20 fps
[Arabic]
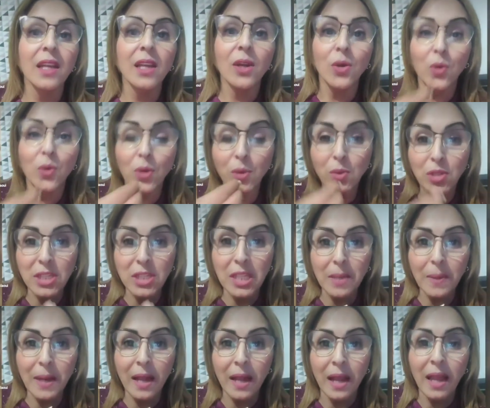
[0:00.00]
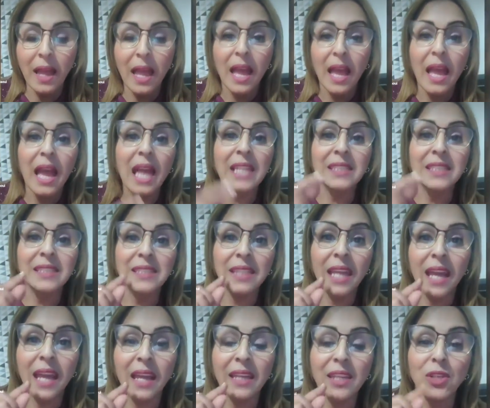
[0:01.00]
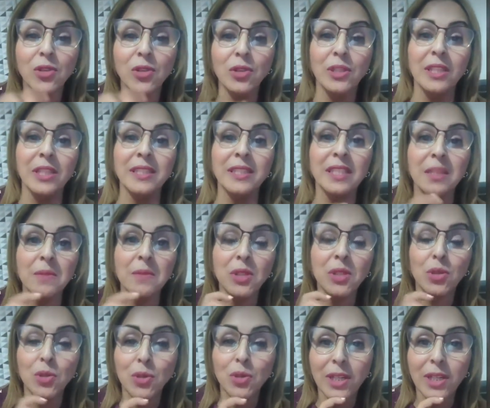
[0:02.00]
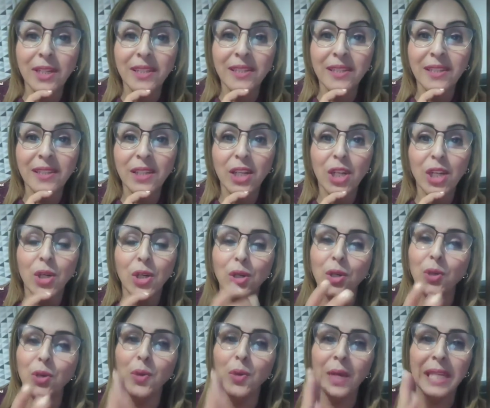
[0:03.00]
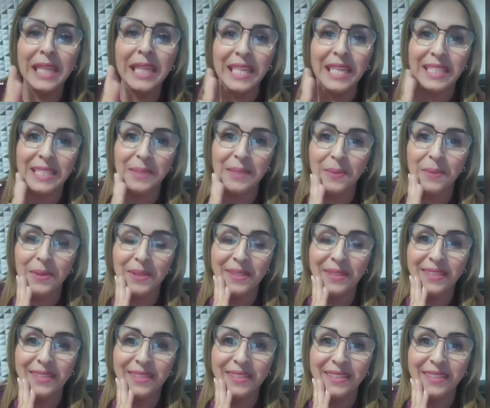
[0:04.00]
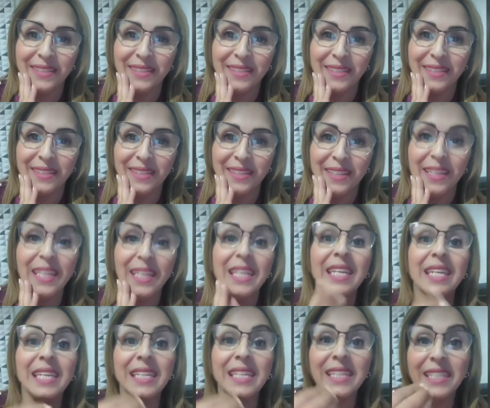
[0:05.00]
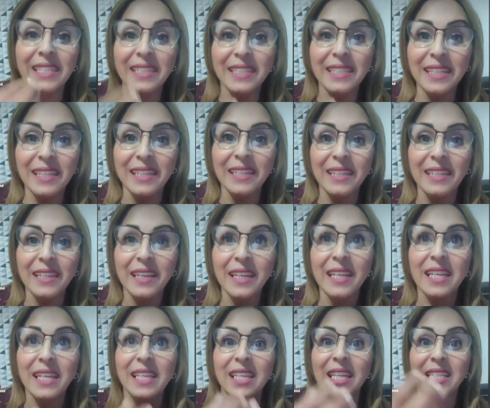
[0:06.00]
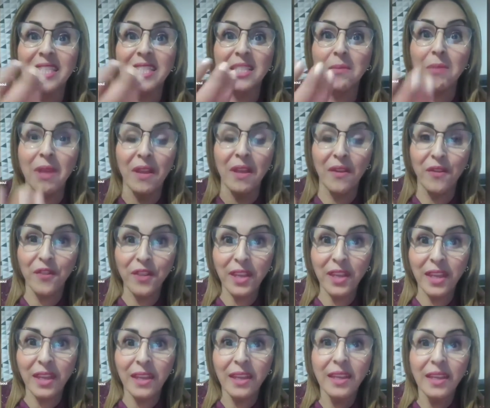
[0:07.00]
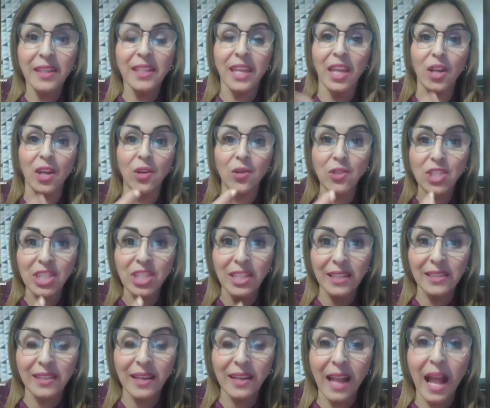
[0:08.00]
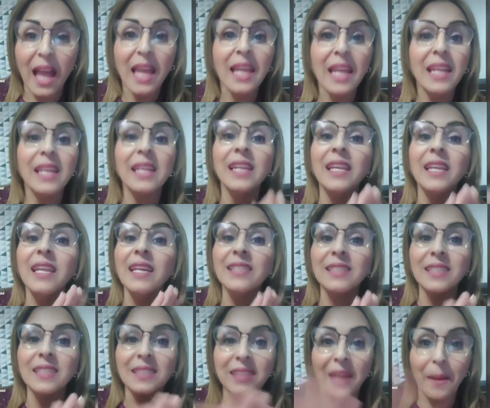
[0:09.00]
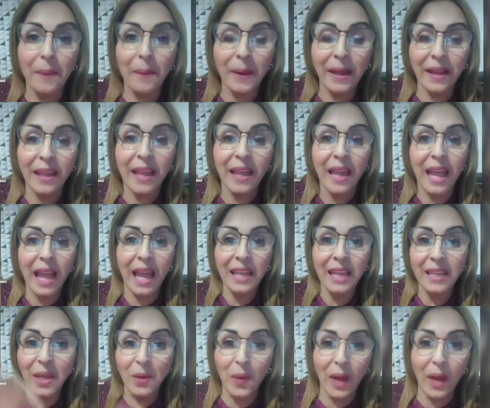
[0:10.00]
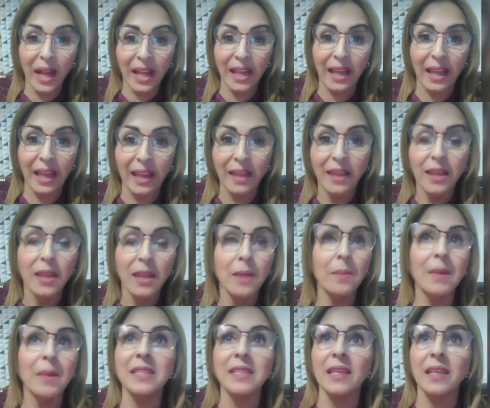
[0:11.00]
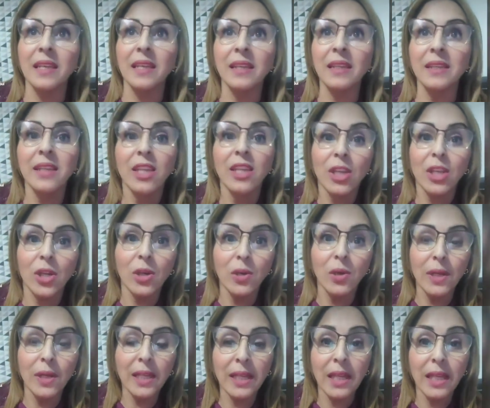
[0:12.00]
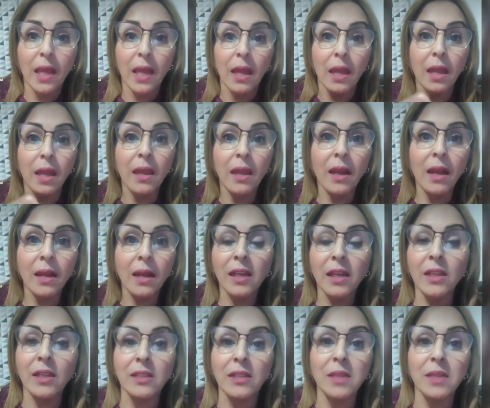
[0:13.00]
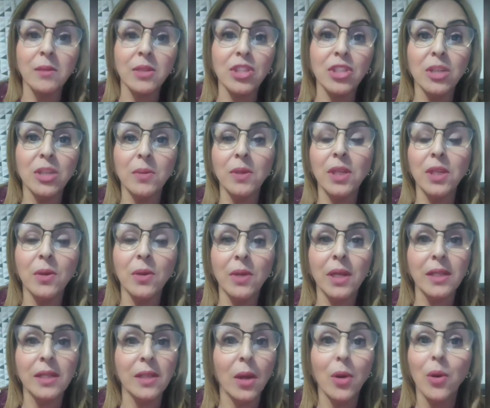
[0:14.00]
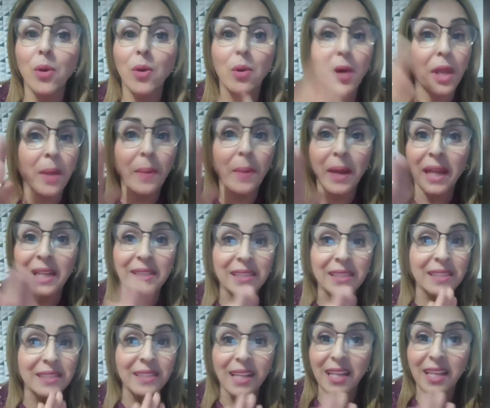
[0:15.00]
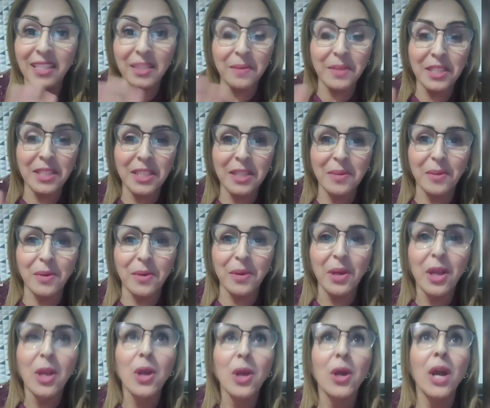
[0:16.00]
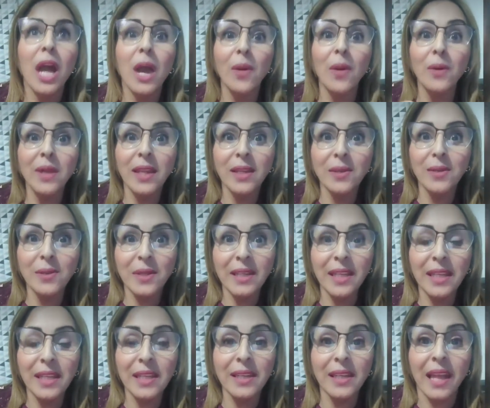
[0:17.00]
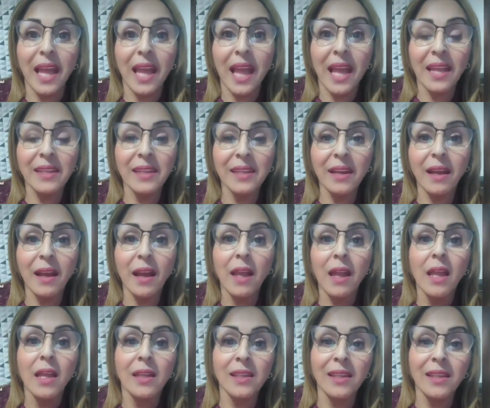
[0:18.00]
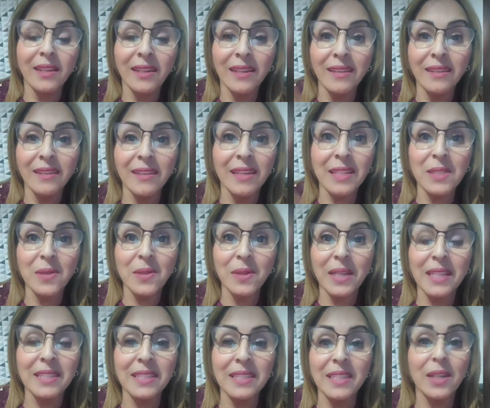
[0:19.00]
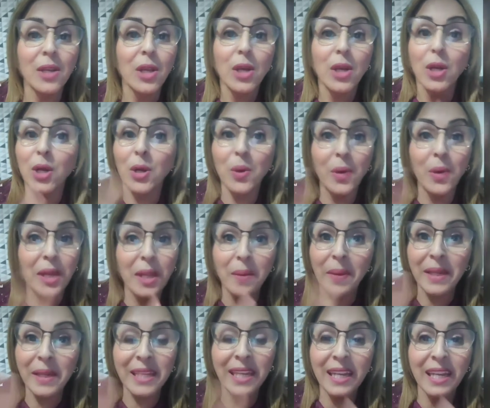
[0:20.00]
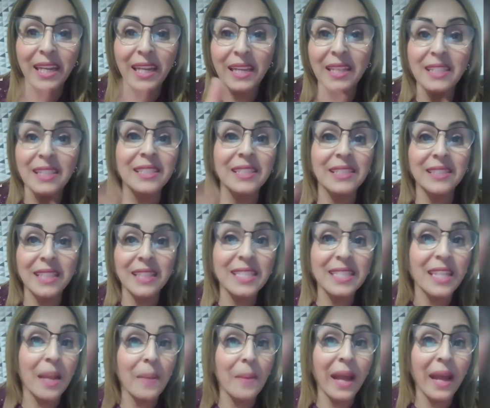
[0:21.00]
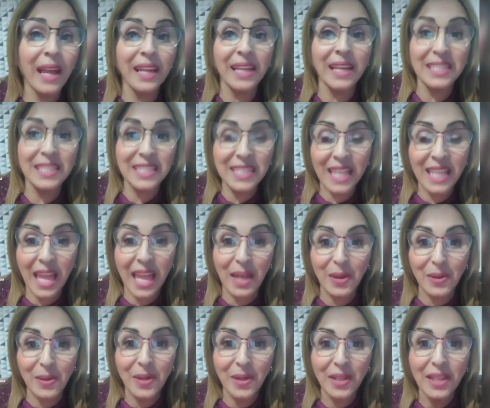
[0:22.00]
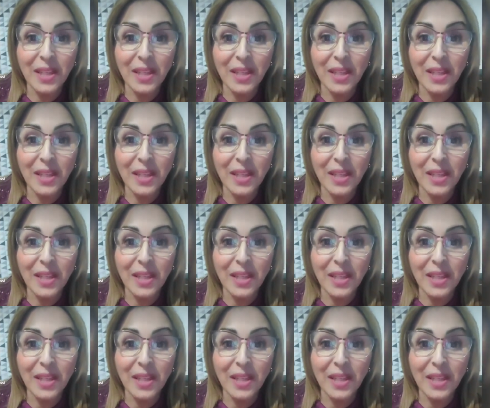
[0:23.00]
والمصيبه ان يكون عندك مسؤول وهو كاذب يعني كتسمع فيه كيقول شي هضره اللي لا تنطبق على الواقع مثلا يقول لك انا كنعطي من جيبي وكذا وهو راه ما غيعطي حتى حاجه من جيبو او لا يقول لك انا كنخلص وكندير وهو راه ما كيخلصش الناس راه باقا كتسالو